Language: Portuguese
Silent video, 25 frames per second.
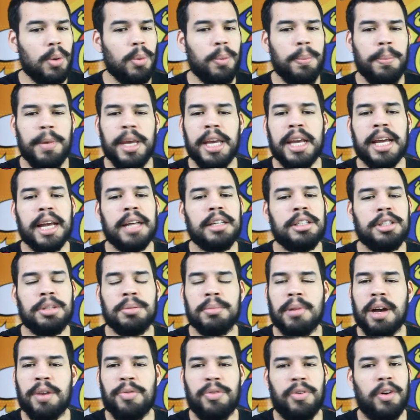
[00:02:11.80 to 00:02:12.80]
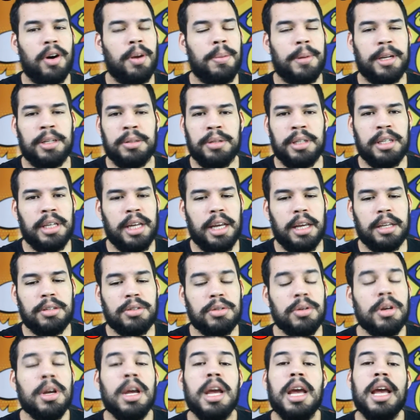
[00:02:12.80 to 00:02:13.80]
O Mickey tinha uma forma no
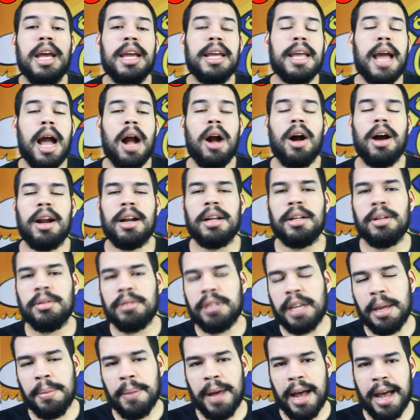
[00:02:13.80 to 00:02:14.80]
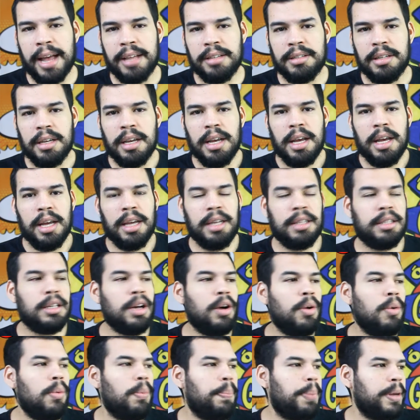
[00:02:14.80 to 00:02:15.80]
início que agora não tem mais.
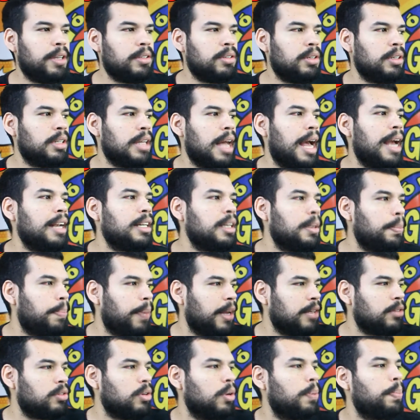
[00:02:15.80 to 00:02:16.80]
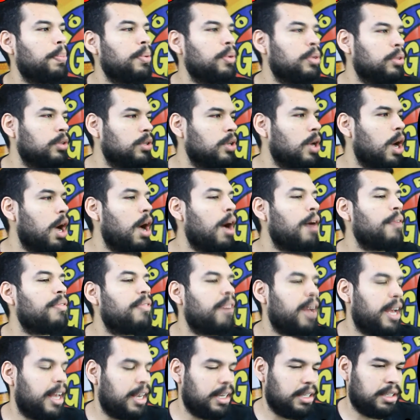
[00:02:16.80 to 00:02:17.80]
Então o personagem passou por
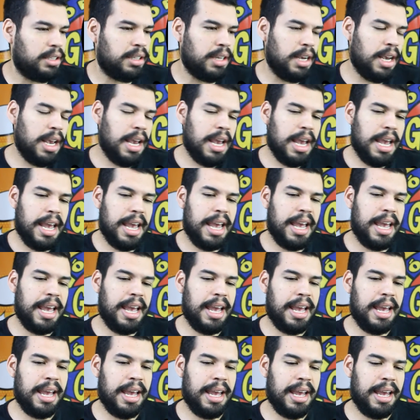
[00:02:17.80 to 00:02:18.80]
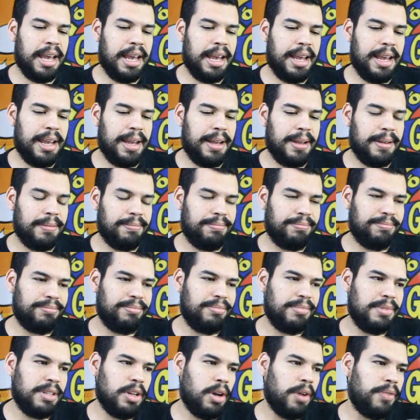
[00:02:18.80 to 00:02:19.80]
novas é,
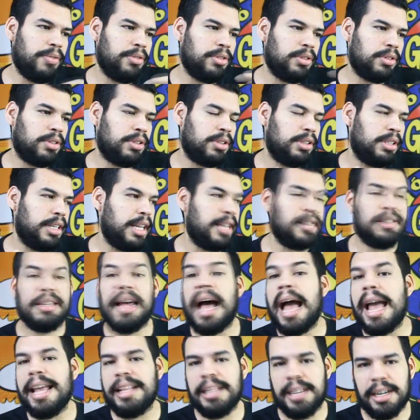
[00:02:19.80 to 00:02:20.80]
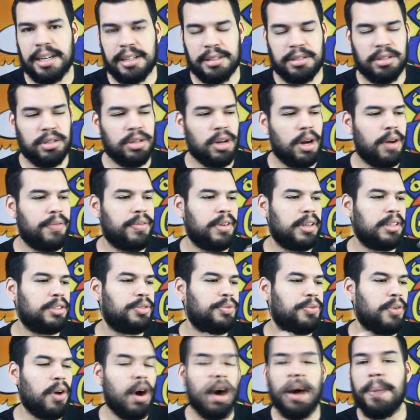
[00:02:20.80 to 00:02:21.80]
novos designers,
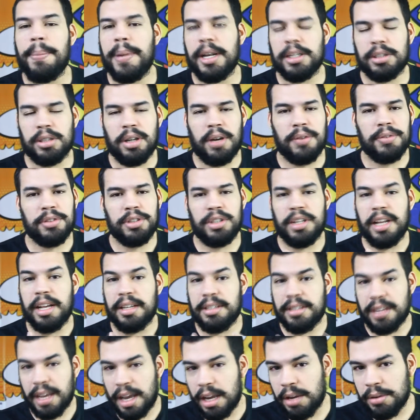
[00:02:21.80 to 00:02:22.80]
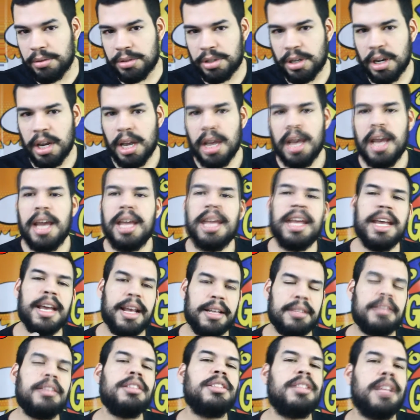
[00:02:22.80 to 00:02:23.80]
novas formas, novos desenhos, e
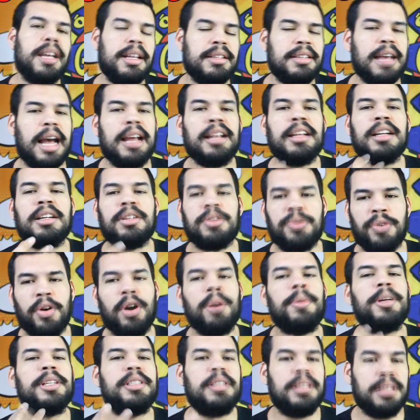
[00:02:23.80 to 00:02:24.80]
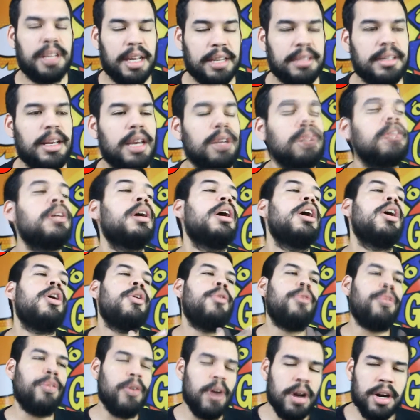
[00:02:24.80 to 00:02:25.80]
esses designers, formas e desenhos
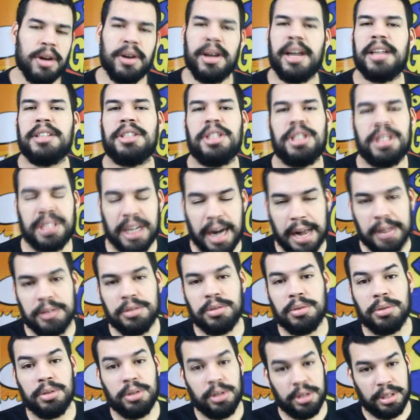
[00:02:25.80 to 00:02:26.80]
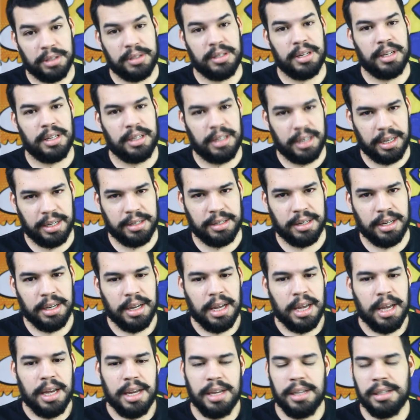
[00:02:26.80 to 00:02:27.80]
foram registrados com toda certeza.
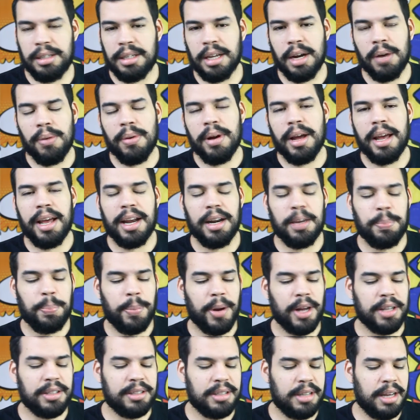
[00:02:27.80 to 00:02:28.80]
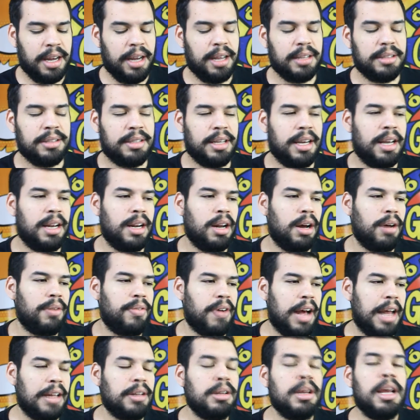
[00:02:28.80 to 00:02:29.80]
Então ele pode ser
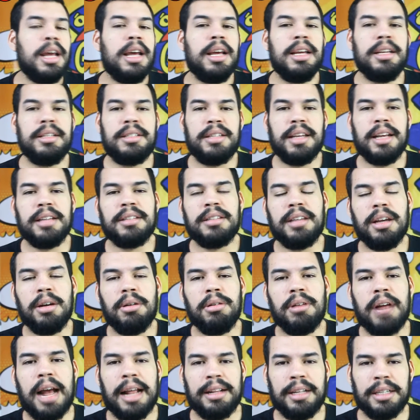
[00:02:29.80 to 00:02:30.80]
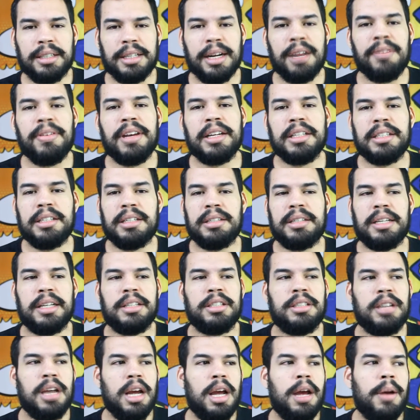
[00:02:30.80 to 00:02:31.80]
renovado e ser assegurado através
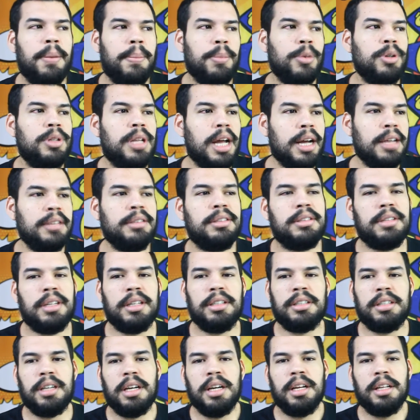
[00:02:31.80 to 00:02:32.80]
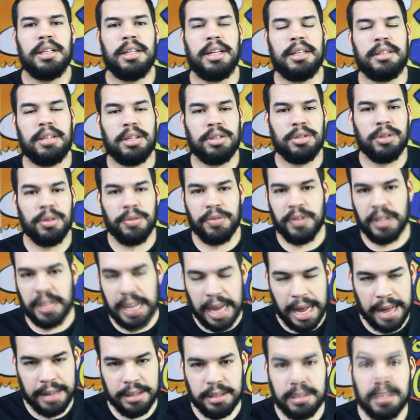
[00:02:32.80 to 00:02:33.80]
dessas mudanças, dessas
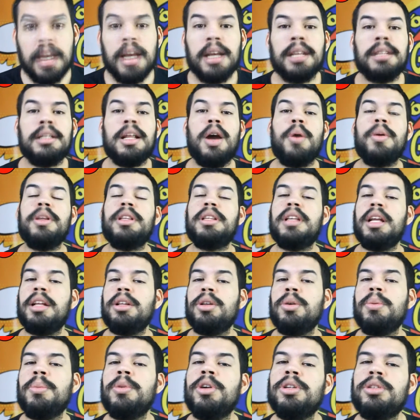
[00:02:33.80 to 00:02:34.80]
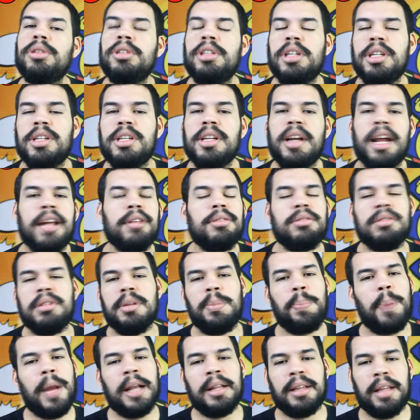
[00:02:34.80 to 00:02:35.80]
novidades. Não entendo muito de
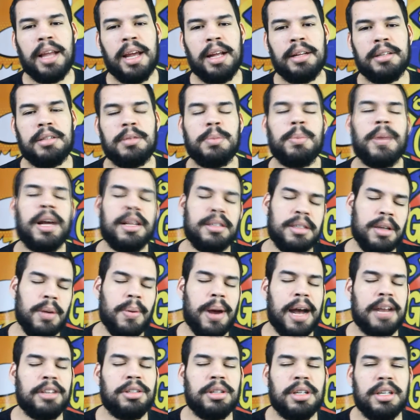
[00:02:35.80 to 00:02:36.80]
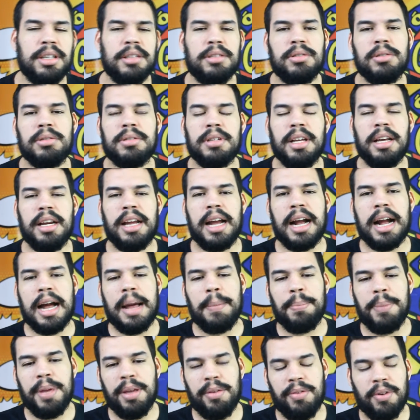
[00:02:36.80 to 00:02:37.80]
direitos e patentes, mas eu acho que isso seria
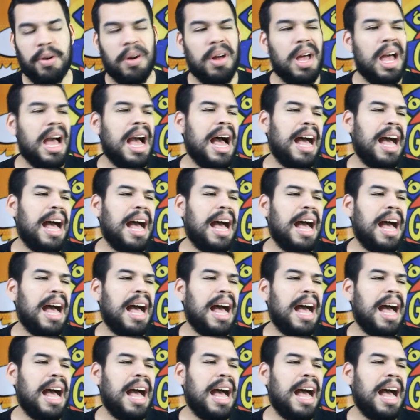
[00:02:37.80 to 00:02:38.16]
cabível.